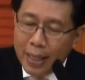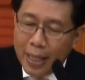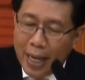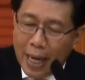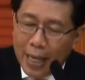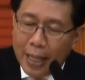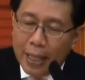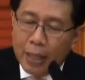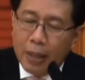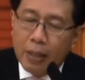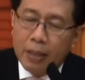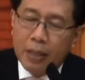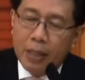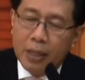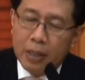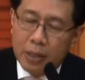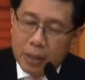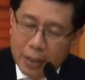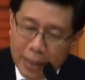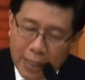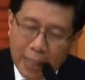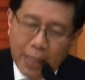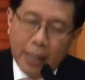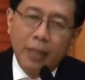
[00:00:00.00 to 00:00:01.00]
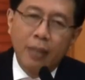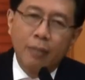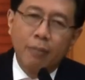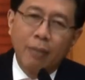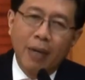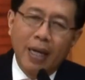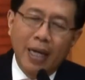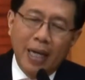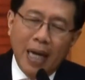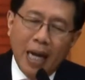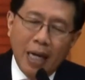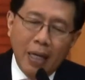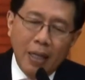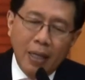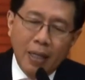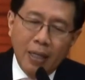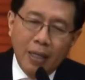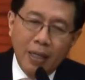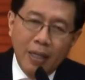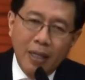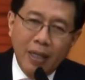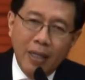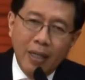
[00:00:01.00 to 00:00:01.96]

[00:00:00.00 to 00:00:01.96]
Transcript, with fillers: อันนี้ก็จะดีขึ้นไปอีกขั้นหนึ่ง